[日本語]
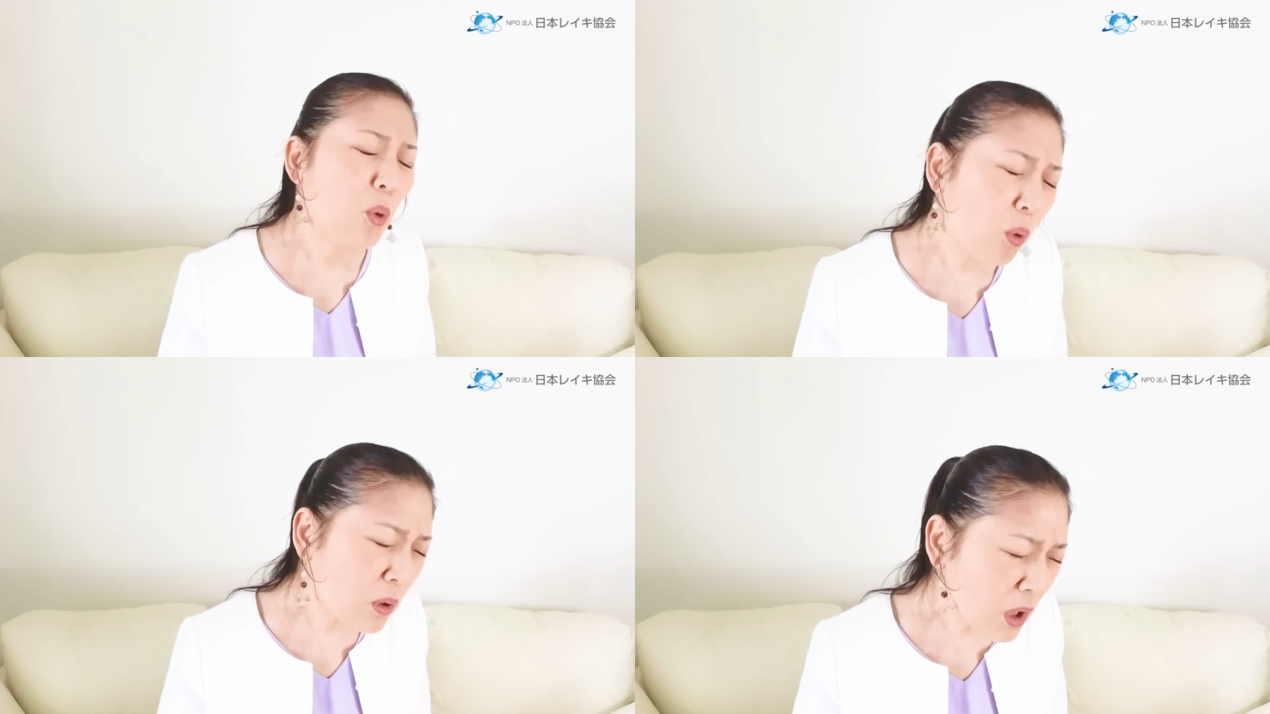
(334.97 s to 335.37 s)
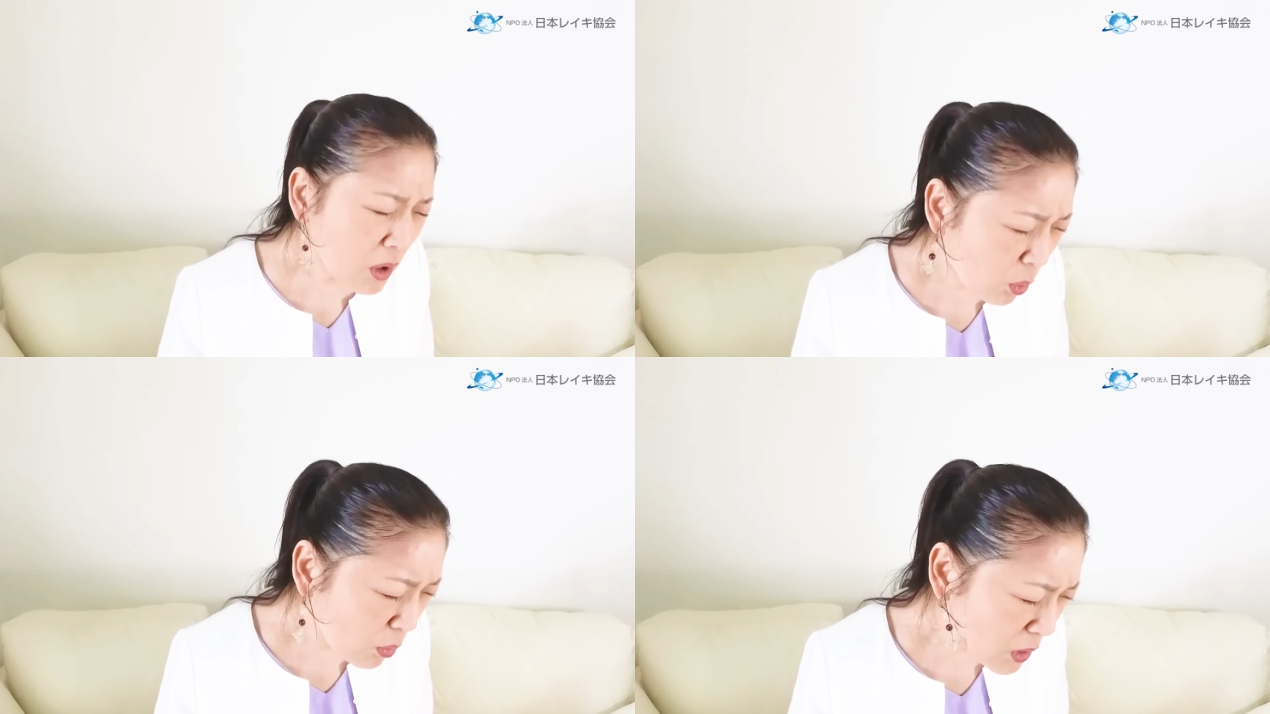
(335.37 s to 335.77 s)
こんな
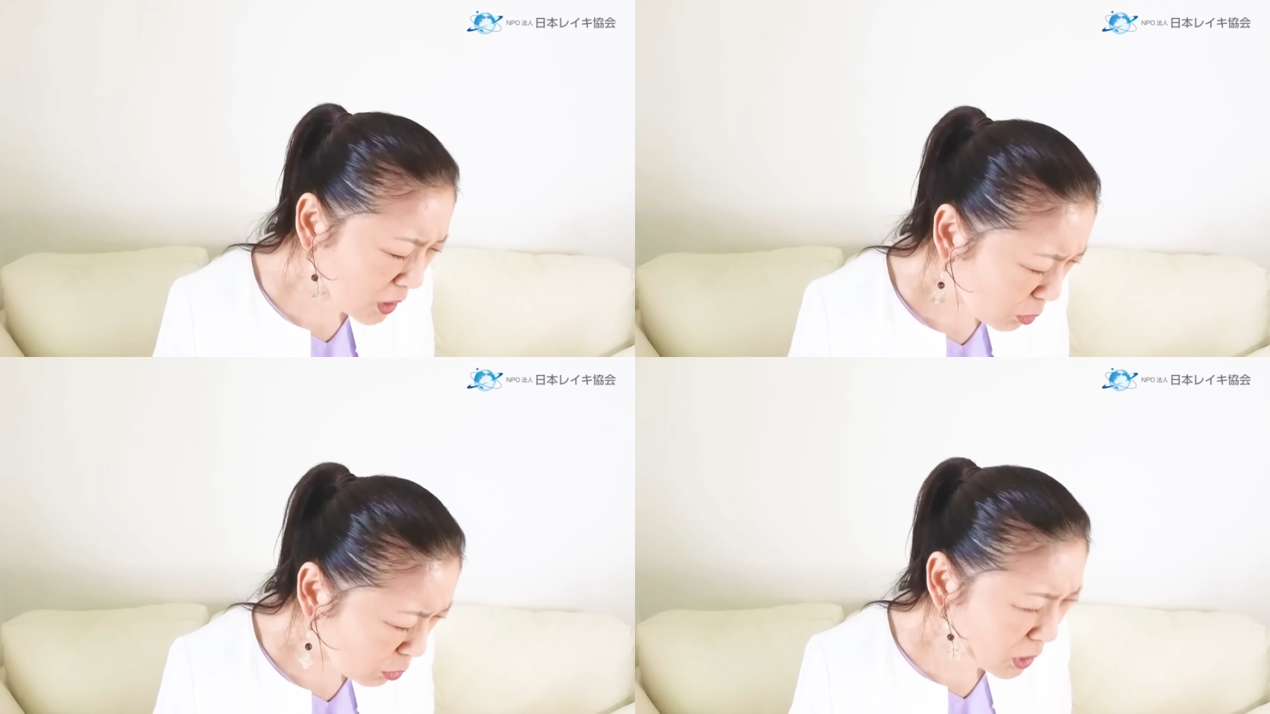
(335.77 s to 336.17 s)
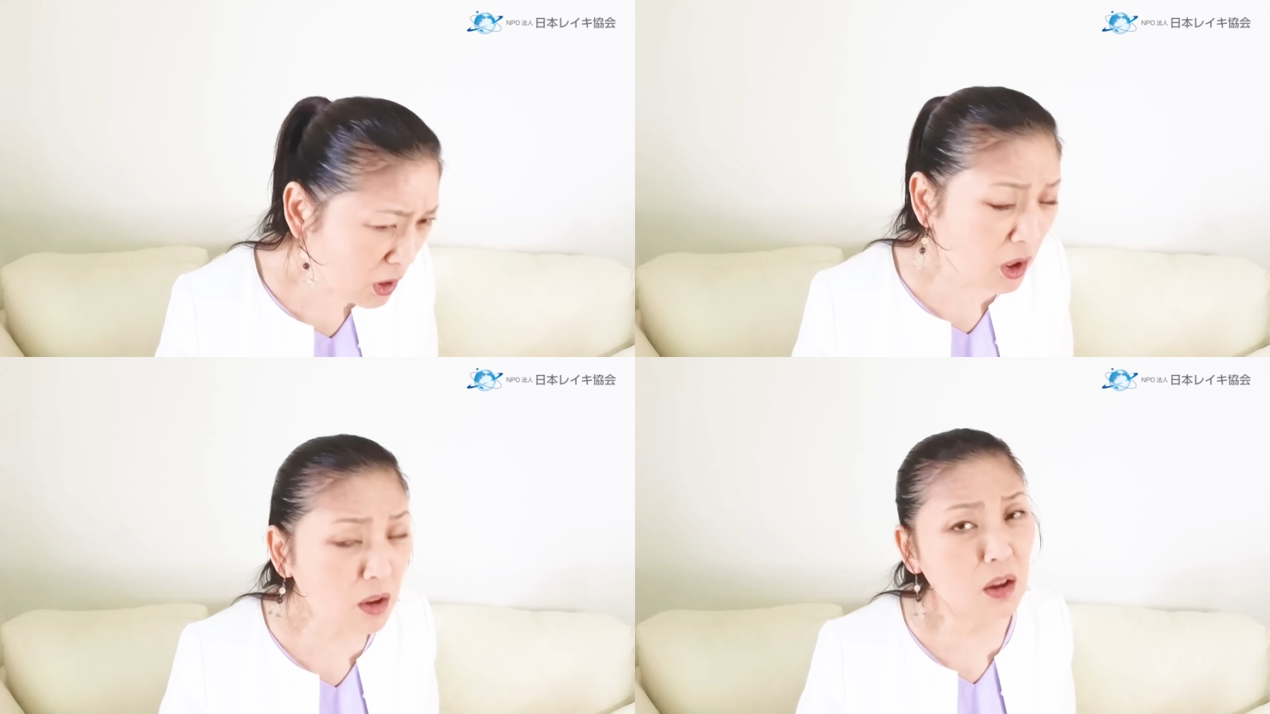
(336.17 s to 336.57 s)
にこんなにこん
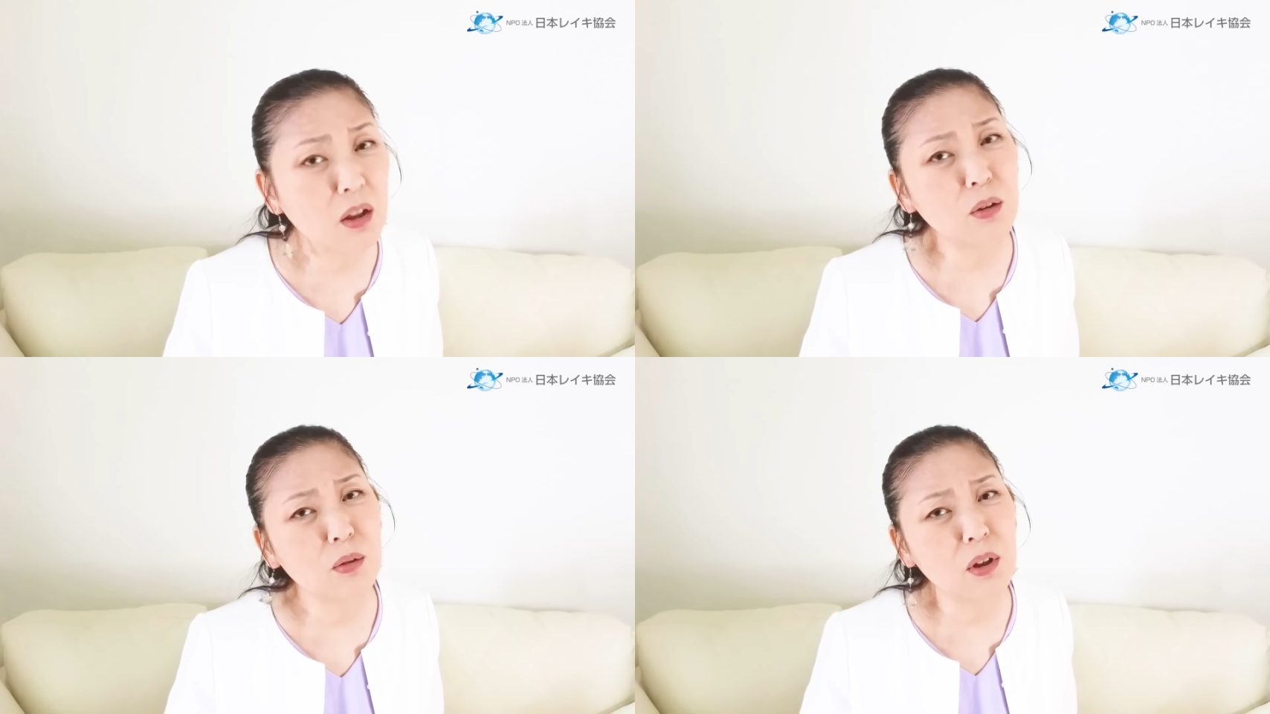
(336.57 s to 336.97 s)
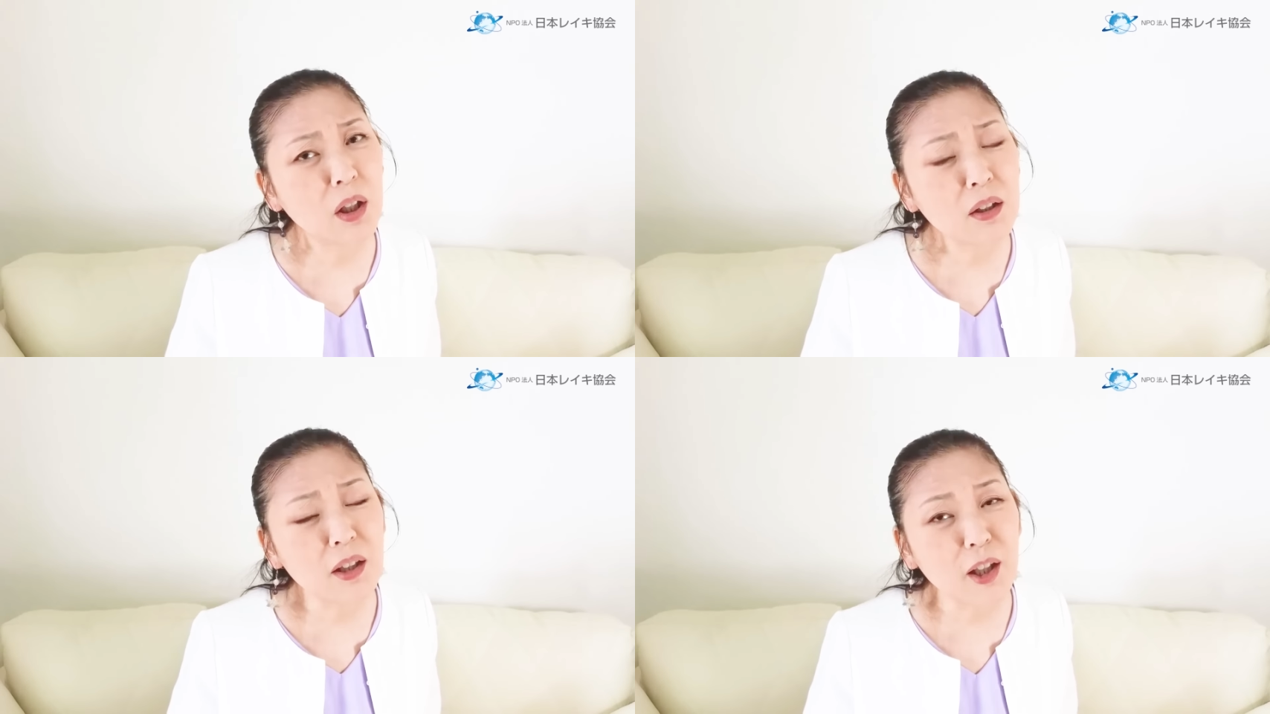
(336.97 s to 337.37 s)
なにやってんのに
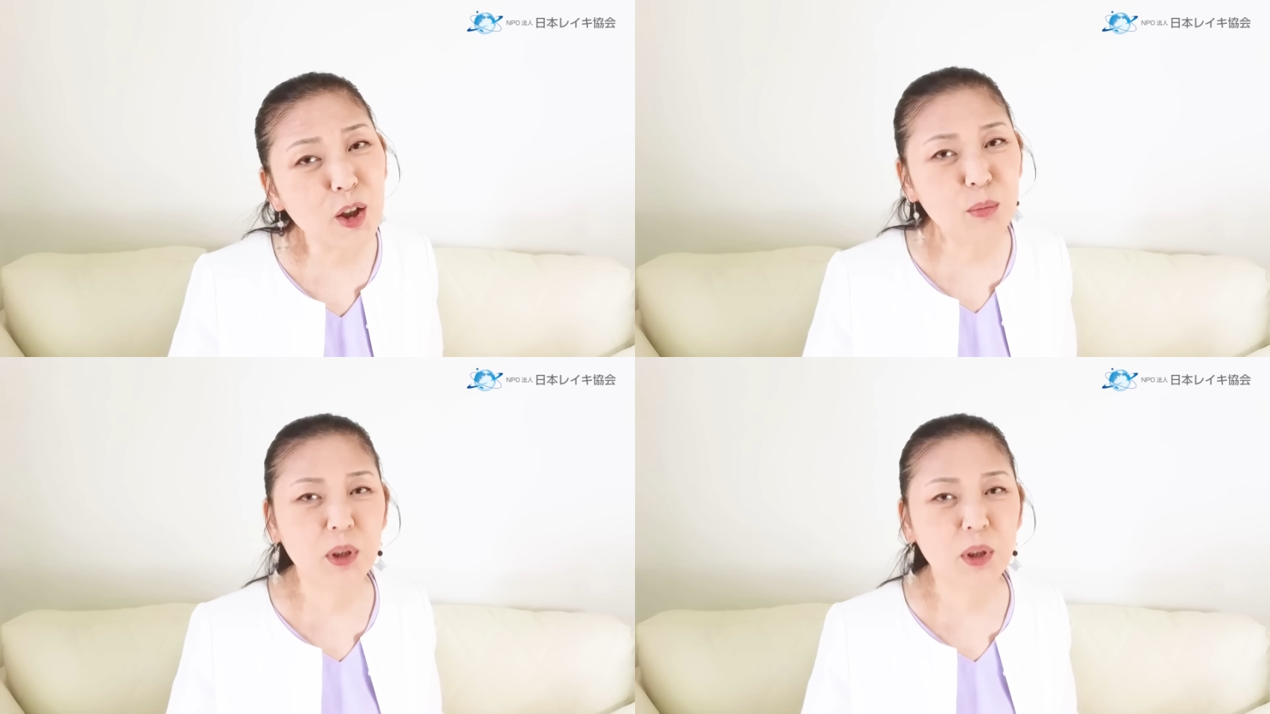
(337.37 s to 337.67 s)
なんで